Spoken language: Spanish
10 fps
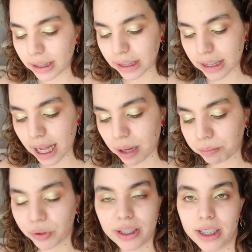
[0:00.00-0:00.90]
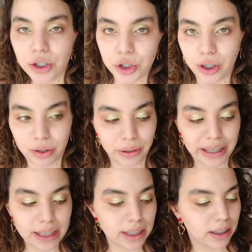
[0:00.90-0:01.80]
Es la Precision
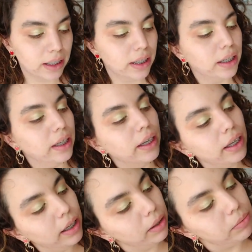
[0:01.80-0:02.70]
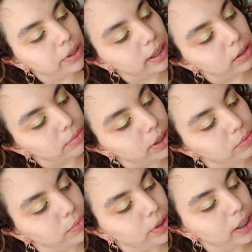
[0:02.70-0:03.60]
Crease. Y voy a tomar
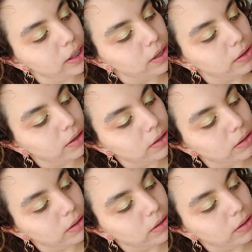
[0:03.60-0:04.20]
un poquito.